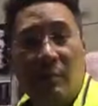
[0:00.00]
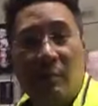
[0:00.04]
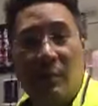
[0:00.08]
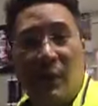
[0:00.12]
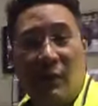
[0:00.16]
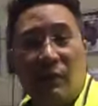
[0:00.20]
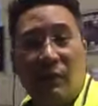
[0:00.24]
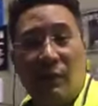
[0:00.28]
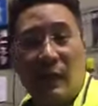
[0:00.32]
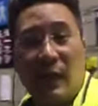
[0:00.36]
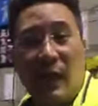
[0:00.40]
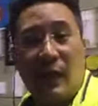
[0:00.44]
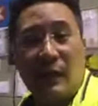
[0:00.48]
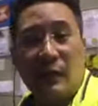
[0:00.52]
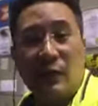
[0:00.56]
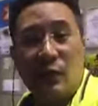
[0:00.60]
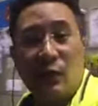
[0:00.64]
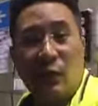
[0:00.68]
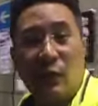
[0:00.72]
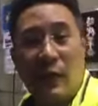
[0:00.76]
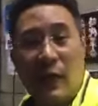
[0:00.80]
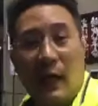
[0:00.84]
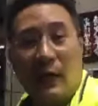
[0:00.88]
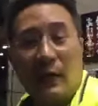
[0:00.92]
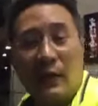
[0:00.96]
พี่ฝรั่งที่อยู่
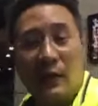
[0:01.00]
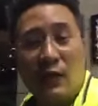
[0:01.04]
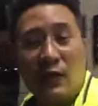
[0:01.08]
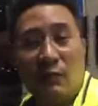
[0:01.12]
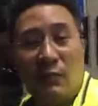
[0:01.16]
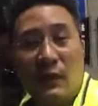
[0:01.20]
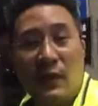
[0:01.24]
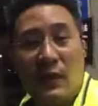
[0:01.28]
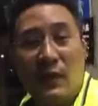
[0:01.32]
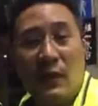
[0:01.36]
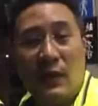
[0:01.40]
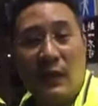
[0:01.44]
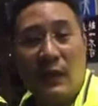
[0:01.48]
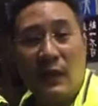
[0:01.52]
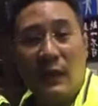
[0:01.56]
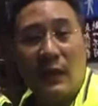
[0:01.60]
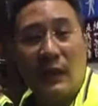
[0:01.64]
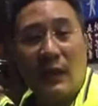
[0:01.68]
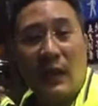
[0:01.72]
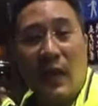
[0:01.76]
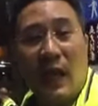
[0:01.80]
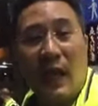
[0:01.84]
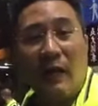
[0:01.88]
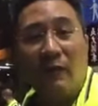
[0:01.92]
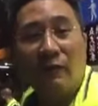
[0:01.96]
ข้างหลังก็จะมี
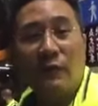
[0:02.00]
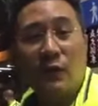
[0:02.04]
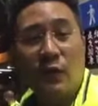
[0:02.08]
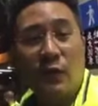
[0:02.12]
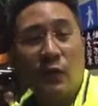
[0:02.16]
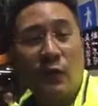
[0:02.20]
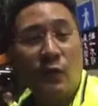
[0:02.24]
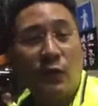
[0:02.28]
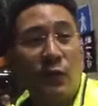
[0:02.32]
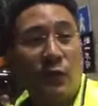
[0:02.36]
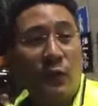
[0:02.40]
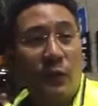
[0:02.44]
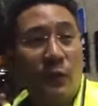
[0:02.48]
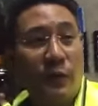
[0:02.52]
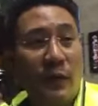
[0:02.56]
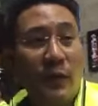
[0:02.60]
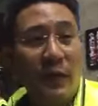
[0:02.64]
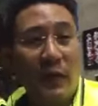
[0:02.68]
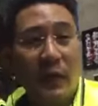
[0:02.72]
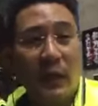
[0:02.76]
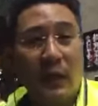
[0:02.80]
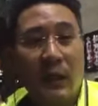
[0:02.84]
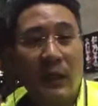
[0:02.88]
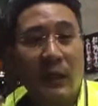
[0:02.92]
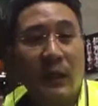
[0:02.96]
ไลฟ์อยู่
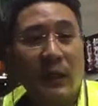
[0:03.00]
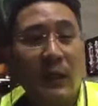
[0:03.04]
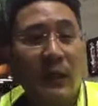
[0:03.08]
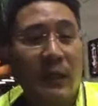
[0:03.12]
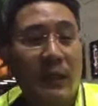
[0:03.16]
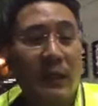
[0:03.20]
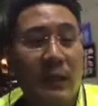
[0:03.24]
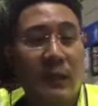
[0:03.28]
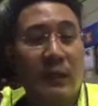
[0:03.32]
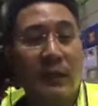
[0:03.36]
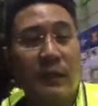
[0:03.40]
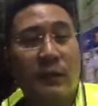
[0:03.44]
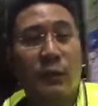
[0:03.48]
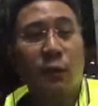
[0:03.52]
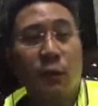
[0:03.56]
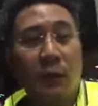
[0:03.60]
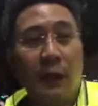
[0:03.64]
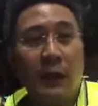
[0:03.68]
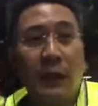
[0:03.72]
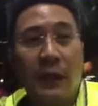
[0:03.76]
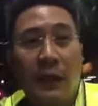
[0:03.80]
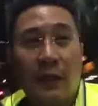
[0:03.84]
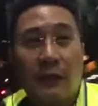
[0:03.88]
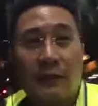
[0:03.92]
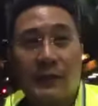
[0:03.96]
คือทุกคน
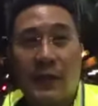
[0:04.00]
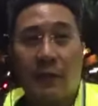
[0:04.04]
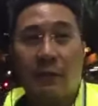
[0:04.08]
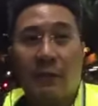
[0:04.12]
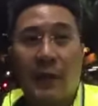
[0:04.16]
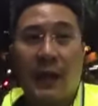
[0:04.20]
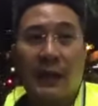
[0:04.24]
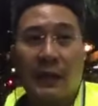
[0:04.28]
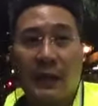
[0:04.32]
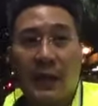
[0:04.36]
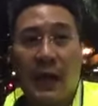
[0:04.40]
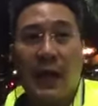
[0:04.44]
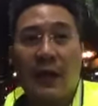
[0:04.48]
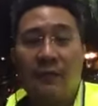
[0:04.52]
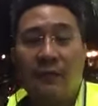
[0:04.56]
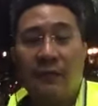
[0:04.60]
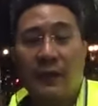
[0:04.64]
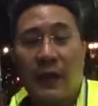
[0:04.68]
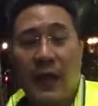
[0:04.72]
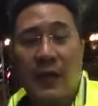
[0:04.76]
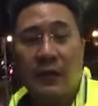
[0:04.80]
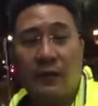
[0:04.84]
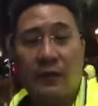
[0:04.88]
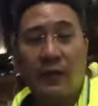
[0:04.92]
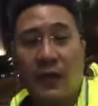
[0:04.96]
นี้เราสามารถไลฟ์
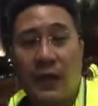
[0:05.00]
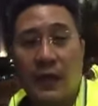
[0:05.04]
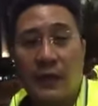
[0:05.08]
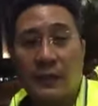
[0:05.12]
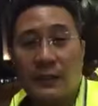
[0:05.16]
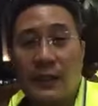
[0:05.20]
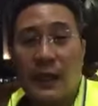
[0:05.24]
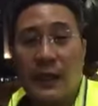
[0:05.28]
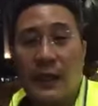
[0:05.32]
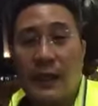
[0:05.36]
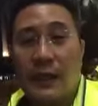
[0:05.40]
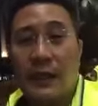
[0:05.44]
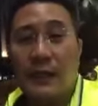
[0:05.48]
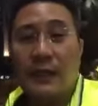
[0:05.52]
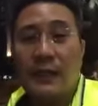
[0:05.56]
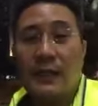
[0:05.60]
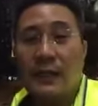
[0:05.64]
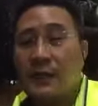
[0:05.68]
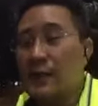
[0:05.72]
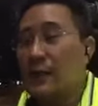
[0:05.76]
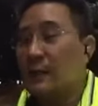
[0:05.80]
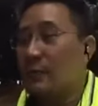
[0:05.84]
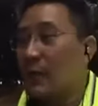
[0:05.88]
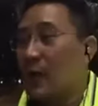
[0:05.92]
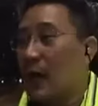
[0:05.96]
ได้โดยการใช้
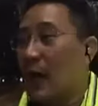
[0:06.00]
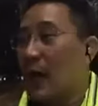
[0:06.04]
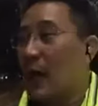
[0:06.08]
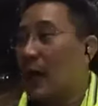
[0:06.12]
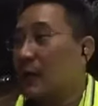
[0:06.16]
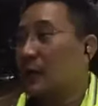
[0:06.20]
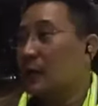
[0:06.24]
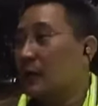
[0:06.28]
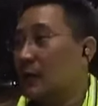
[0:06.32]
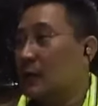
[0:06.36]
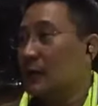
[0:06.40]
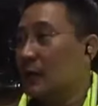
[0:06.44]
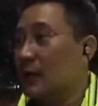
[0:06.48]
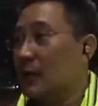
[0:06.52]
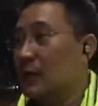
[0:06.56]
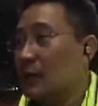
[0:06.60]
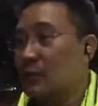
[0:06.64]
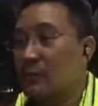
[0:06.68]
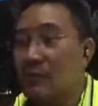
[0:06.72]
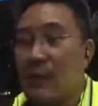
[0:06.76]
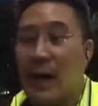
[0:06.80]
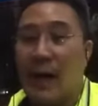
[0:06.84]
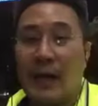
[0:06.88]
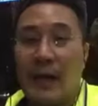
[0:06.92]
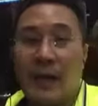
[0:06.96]
ซิมการ์ด
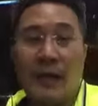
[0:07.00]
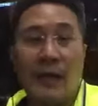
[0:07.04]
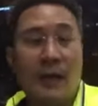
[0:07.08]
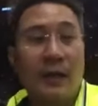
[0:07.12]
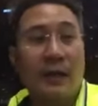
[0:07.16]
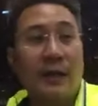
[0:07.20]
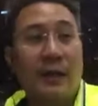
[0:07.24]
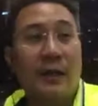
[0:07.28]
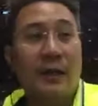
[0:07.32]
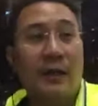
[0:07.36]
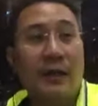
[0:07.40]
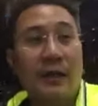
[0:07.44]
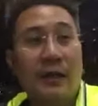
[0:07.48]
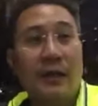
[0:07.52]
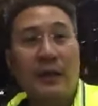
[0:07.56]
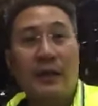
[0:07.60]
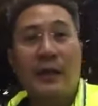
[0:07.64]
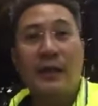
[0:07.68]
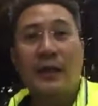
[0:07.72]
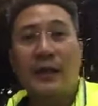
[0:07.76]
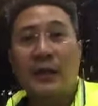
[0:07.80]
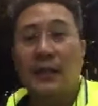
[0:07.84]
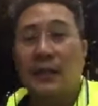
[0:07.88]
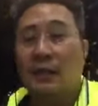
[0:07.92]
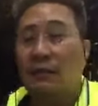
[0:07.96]
1ใบ
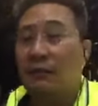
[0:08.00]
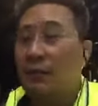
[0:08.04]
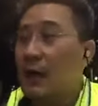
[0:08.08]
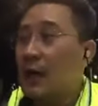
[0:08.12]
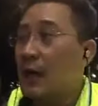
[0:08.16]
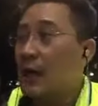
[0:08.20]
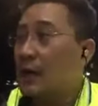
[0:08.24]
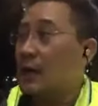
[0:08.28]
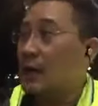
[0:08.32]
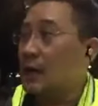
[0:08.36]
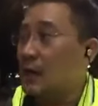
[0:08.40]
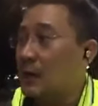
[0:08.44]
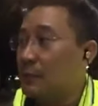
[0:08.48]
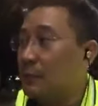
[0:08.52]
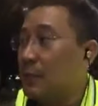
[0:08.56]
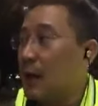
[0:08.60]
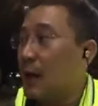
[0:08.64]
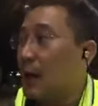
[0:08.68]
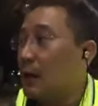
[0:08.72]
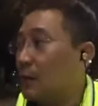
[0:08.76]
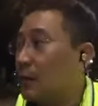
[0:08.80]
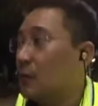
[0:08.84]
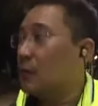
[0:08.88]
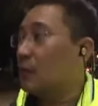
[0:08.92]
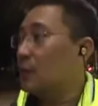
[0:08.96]
แต่ว่าไอ้กระ
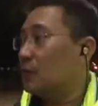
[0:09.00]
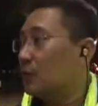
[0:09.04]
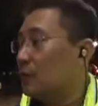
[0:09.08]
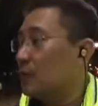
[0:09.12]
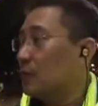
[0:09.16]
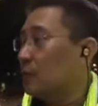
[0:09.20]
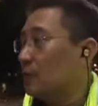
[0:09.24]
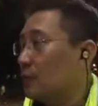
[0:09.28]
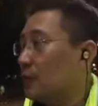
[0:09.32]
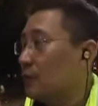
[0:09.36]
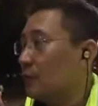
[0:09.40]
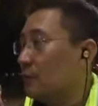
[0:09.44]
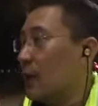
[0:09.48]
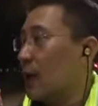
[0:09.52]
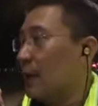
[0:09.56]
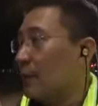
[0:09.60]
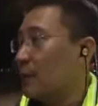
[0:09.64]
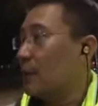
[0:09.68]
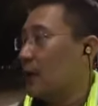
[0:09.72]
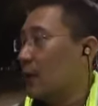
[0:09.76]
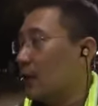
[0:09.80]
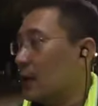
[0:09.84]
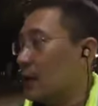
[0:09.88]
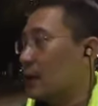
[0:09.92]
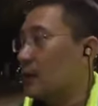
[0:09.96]
เป๋าแบบ
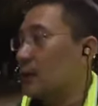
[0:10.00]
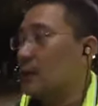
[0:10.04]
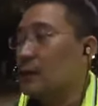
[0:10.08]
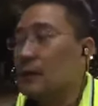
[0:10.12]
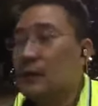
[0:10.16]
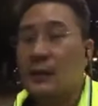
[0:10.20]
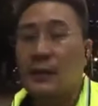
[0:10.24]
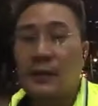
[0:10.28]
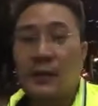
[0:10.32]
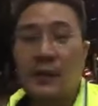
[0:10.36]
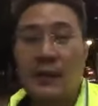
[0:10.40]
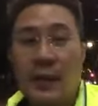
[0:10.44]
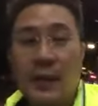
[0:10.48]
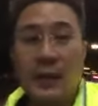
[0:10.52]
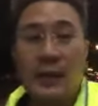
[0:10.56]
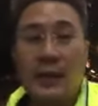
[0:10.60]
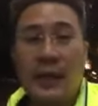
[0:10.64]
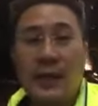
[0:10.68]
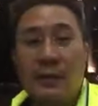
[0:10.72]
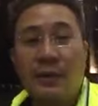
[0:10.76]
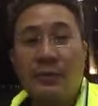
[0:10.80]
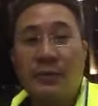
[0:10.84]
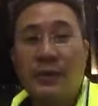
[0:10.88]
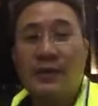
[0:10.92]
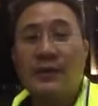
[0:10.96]
เนี้ยข้างใน
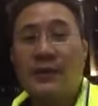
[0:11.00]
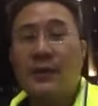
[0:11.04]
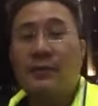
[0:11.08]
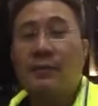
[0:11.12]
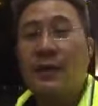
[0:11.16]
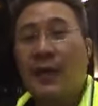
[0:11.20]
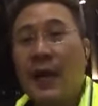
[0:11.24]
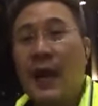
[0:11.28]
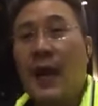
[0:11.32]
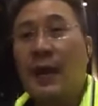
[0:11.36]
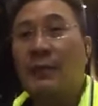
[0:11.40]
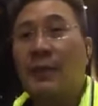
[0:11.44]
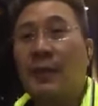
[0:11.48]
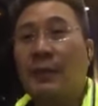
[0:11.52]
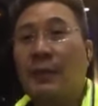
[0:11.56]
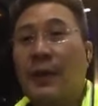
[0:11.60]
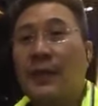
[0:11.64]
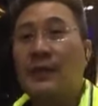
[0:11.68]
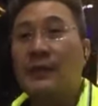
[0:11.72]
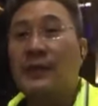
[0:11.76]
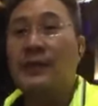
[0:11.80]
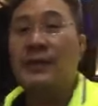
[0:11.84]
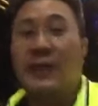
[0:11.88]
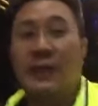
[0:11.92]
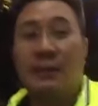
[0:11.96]
มันมีซิมการ์ดประมาณ
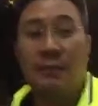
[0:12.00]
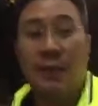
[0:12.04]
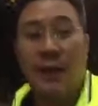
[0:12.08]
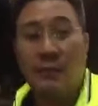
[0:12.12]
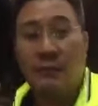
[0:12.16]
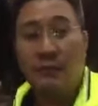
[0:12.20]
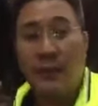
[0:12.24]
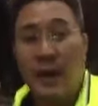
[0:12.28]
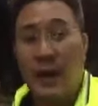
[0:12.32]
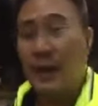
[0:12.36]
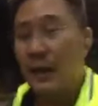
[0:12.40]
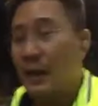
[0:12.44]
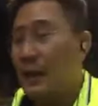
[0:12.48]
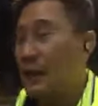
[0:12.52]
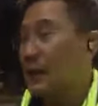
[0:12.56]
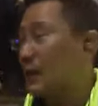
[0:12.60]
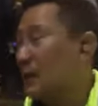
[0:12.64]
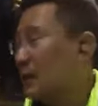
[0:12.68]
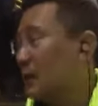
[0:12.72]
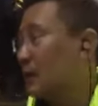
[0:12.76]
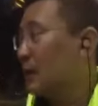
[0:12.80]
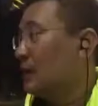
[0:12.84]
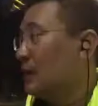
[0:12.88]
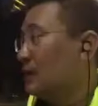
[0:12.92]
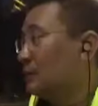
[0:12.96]
สัก 7-8 ใบ
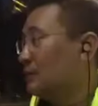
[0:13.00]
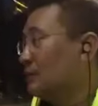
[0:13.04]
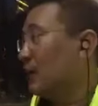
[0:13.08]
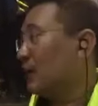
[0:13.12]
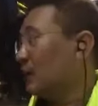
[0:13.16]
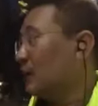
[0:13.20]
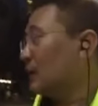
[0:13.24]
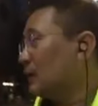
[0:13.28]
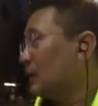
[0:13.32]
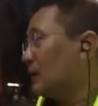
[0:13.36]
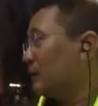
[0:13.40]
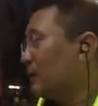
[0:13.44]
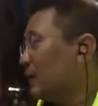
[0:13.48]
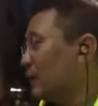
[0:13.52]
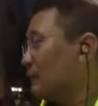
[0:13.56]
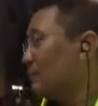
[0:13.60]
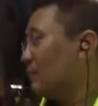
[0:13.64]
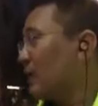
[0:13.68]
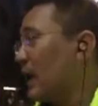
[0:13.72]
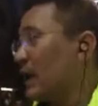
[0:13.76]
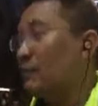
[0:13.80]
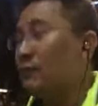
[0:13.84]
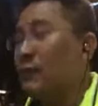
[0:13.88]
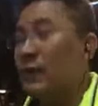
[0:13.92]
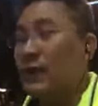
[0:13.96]
มันก็ทำให้แบ
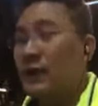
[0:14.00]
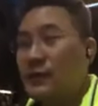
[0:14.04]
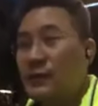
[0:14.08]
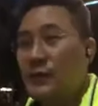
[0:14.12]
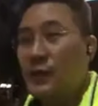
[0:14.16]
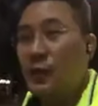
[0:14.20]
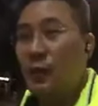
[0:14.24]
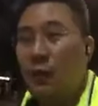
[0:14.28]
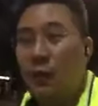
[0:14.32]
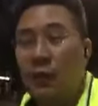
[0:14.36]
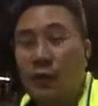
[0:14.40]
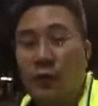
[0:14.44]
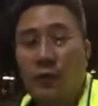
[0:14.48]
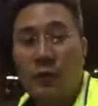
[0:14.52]
นด์วิดต์ส่ง